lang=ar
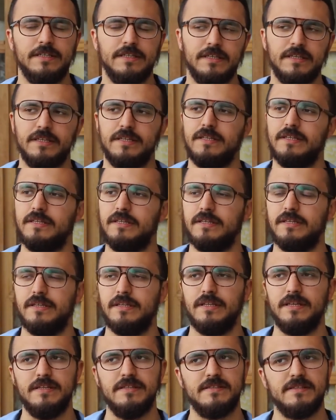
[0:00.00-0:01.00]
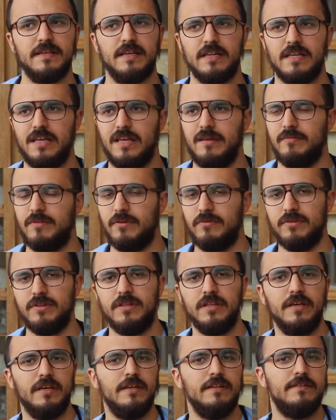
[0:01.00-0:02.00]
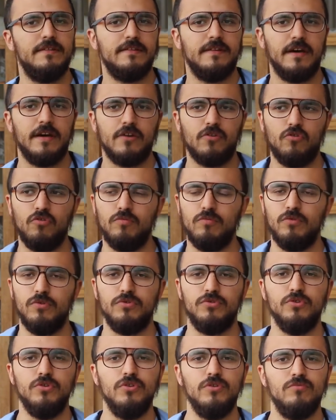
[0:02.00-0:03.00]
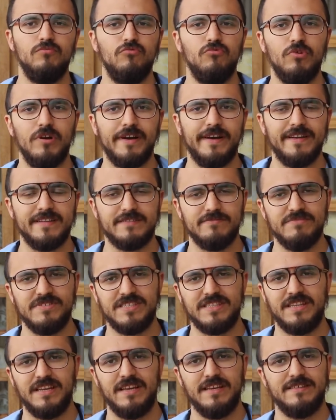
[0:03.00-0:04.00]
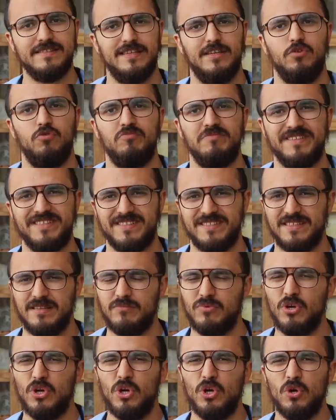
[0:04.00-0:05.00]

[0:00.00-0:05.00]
يعني الانسان كيبداو يديه تيتحركوا بوحدهم هو جالس مستريسي ومعصب